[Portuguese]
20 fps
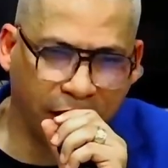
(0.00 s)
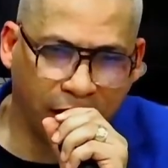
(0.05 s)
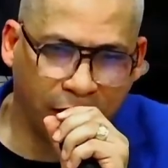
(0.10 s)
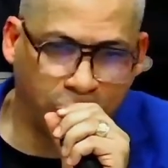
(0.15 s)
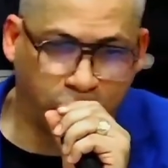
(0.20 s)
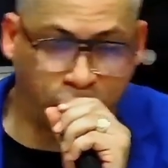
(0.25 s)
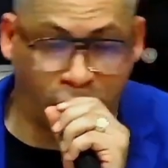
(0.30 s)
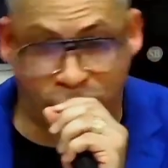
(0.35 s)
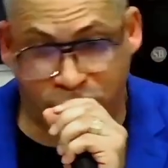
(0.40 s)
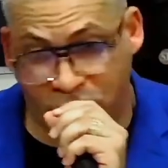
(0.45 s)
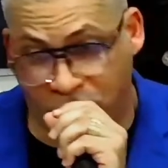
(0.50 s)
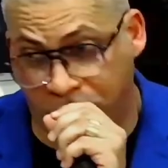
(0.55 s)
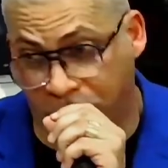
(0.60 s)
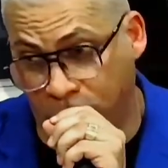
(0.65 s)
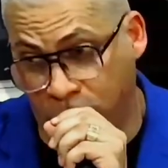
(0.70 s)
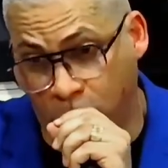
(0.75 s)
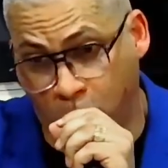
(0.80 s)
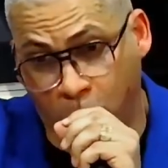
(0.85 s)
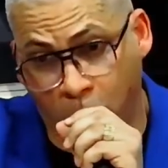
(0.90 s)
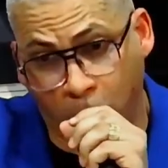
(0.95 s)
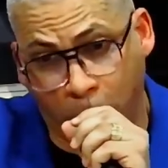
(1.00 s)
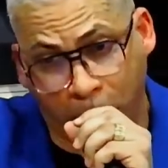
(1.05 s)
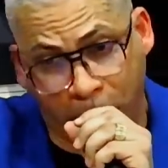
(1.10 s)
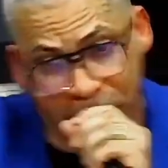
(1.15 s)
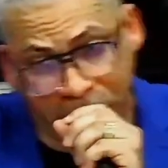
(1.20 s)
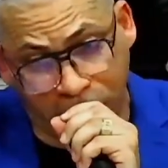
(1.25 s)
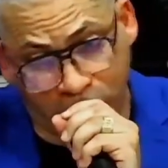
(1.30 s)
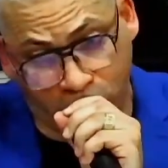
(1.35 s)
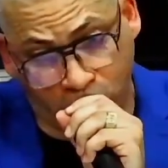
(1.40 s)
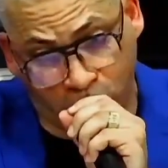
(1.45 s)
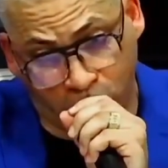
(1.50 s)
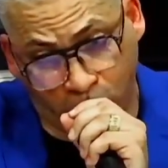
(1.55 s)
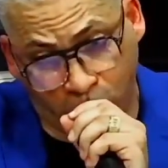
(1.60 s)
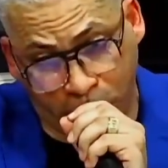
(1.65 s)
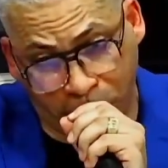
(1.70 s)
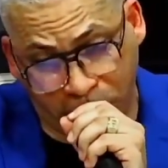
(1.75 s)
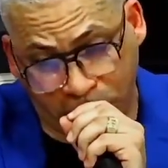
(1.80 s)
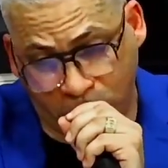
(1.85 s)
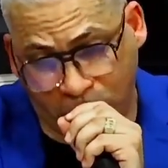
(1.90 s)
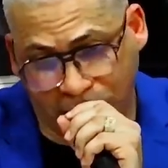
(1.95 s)
Os fofoqueiros do grupinho do,
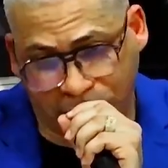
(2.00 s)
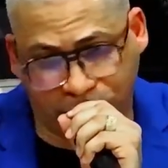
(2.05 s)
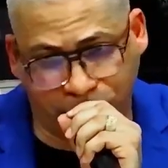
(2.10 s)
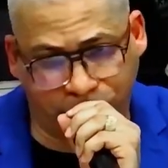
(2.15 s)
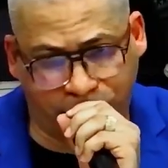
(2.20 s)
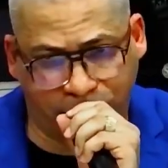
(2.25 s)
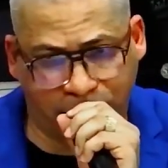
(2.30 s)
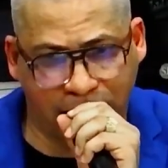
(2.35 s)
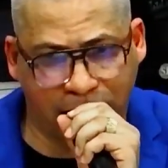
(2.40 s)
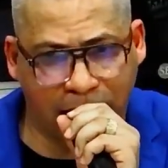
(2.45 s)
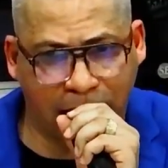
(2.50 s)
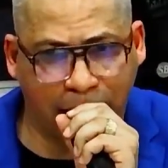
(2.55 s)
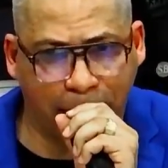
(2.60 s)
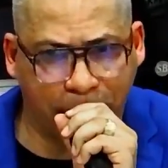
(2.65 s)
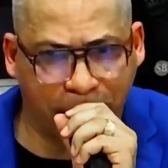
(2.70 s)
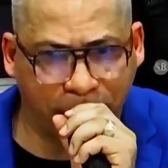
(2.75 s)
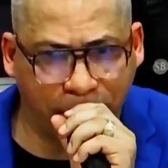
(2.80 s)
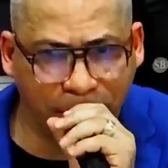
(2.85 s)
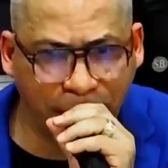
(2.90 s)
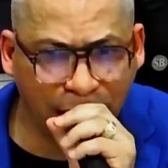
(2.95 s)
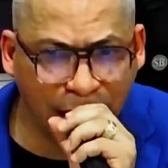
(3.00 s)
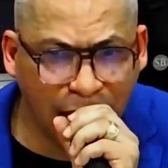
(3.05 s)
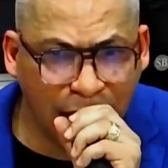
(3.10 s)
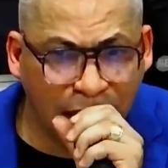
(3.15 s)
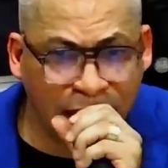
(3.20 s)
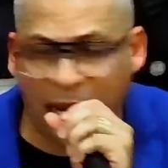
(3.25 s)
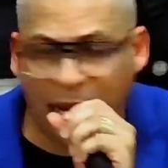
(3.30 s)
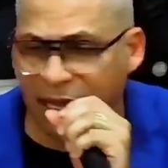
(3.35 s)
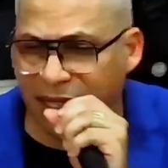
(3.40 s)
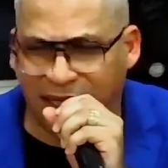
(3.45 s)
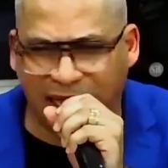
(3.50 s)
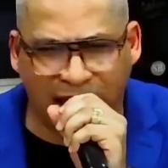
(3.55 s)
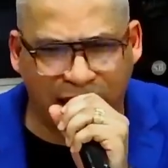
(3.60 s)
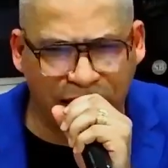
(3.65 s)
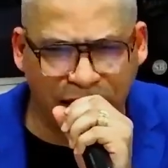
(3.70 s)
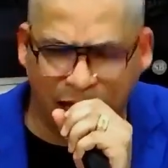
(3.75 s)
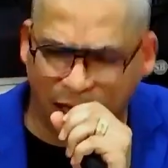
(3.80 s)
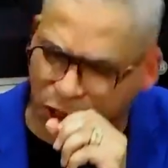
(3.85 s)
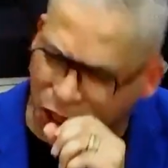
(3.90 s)
grupinho, do WhatsApp, da internet,